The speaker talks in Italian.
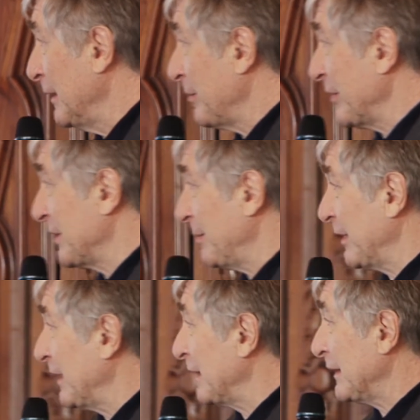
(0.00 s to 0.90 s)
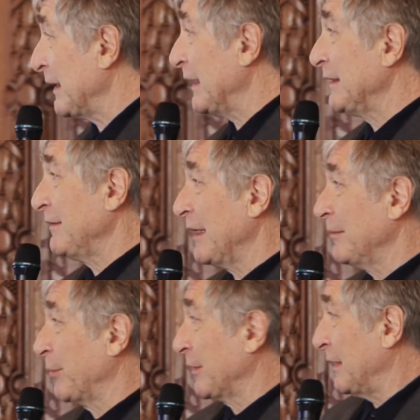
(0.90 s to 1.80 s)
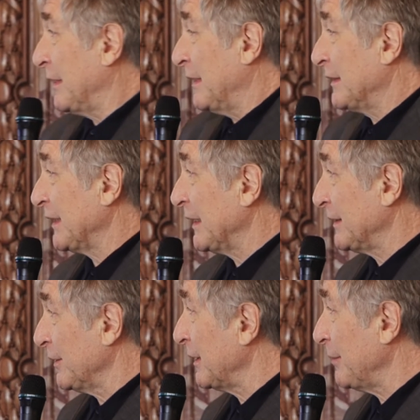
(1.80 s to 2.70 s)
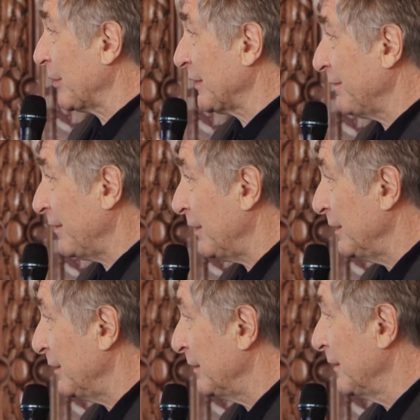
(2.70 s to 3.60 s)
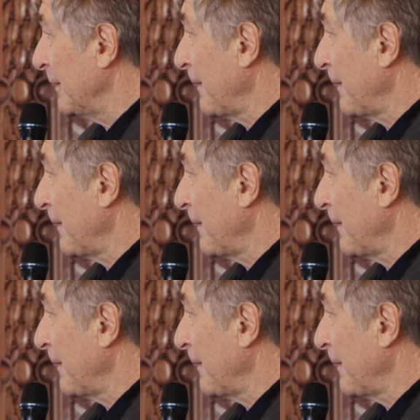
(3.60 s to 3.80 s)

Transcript: principi relativi al, alla selezione di portafoglio,